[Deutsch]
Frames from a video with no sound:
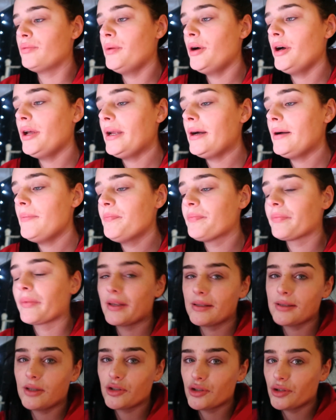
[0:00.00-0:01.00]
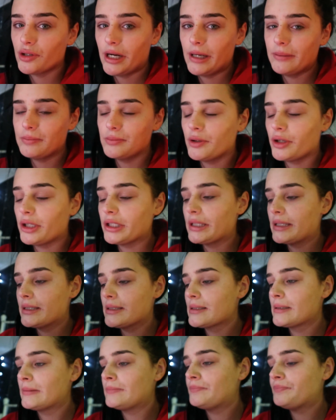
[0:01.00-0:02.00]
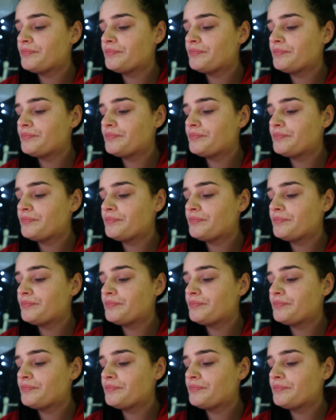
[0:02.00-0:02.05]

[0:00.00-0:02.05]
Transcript: Murder. Das ist auch schon halb neun jetzt.